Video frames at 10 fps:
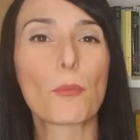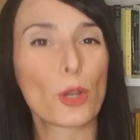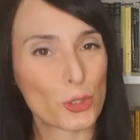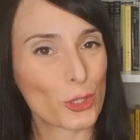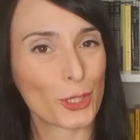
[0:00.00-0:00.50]

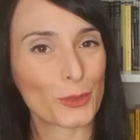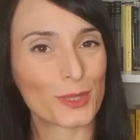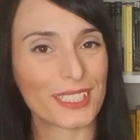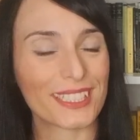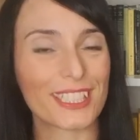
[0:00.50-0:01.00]
Buongiorno a
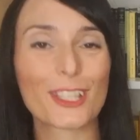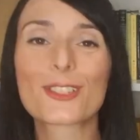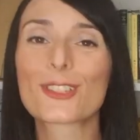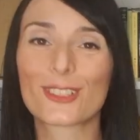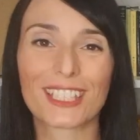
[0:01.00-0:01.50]
tutti, io
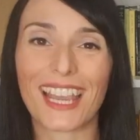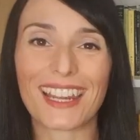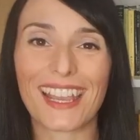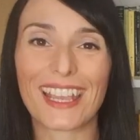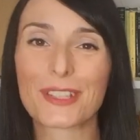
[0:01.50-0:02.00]
sono
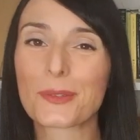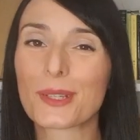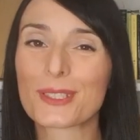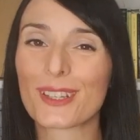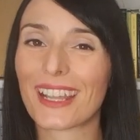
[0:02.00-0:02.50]
Chiara e su
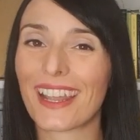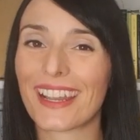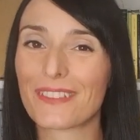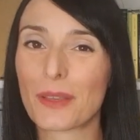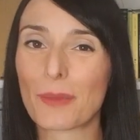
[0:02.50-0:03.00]
questo
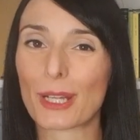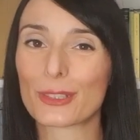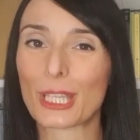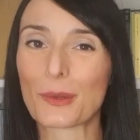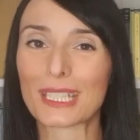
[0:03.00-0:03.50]
canale vi parlo
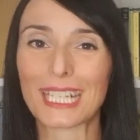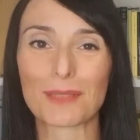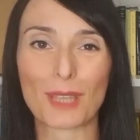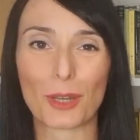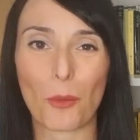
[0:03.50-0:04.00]
dei quadri che
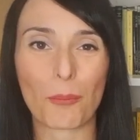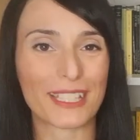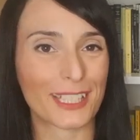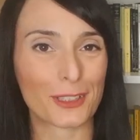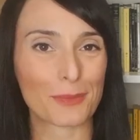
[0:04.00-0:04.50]
mi hanno
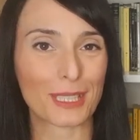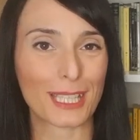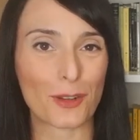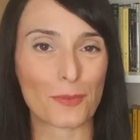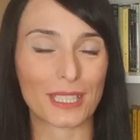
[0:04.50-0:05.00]

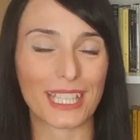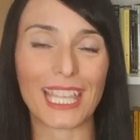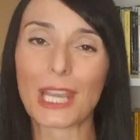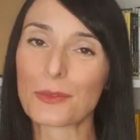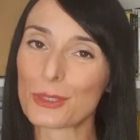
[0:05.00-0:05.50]
particolarmente
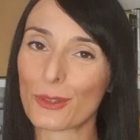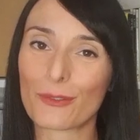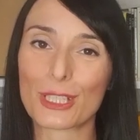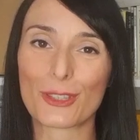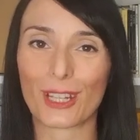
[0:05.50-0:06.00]
colpita e a cui
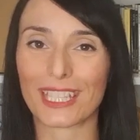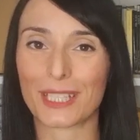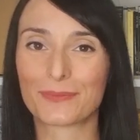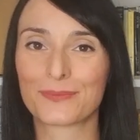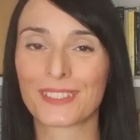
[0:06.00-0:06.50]
sono
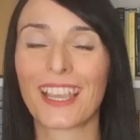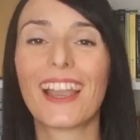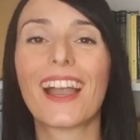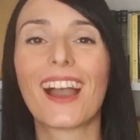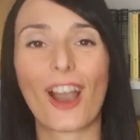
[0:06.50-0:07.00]
affezionata.
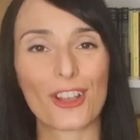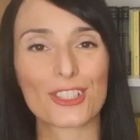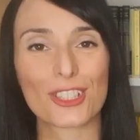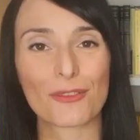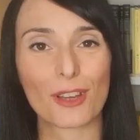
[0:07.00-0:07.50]

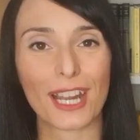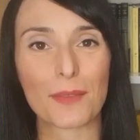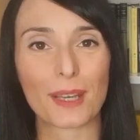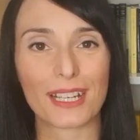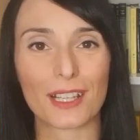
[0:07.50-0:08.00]
Oggi
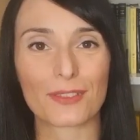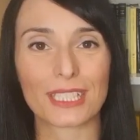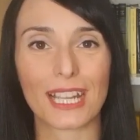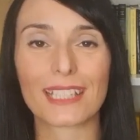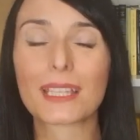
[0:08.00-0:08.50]
vorrei
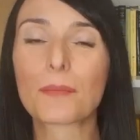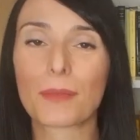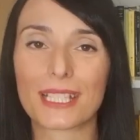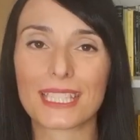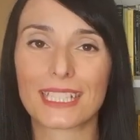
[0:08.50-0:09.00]
parlarvi della
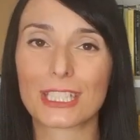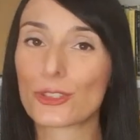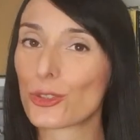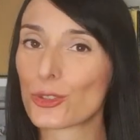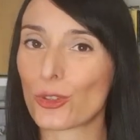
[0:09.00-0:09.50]
Tempesta
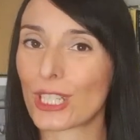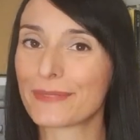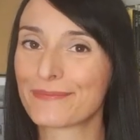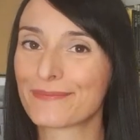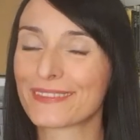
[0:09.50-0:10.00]
di
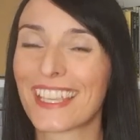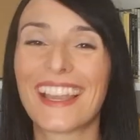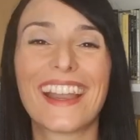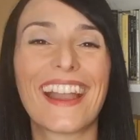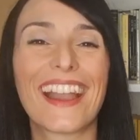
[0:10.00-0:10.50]
Giorgione.
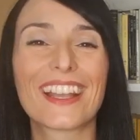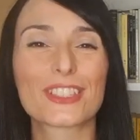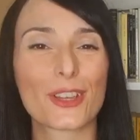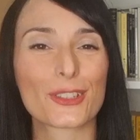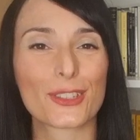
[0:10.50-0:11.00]

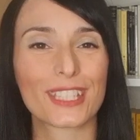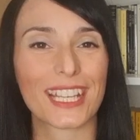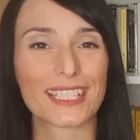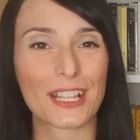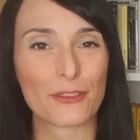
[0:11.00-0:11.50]
Zorzo di
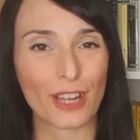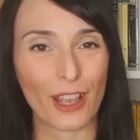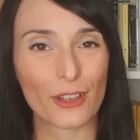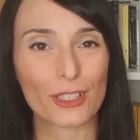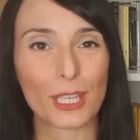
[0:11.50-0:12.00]

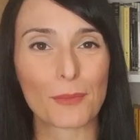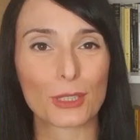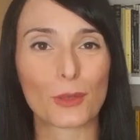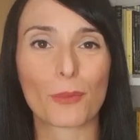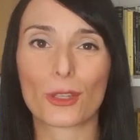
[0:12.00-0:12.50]
Castelfranco,
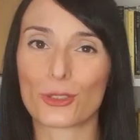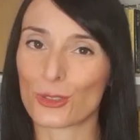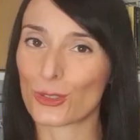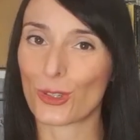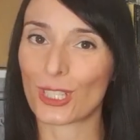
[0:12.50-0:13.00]
chiamato poi
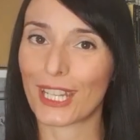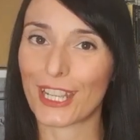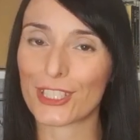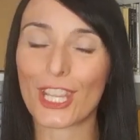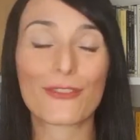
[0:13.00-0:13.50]
Giorgione,
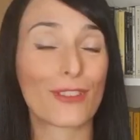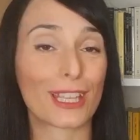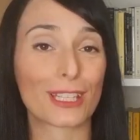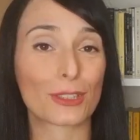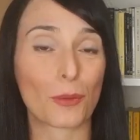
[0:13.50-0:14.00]
nasce in
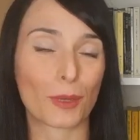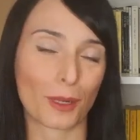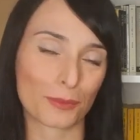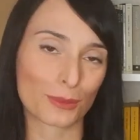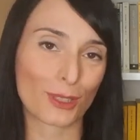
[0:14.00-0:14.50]
Veneto, per
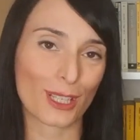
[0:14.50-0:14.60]
l'appunto a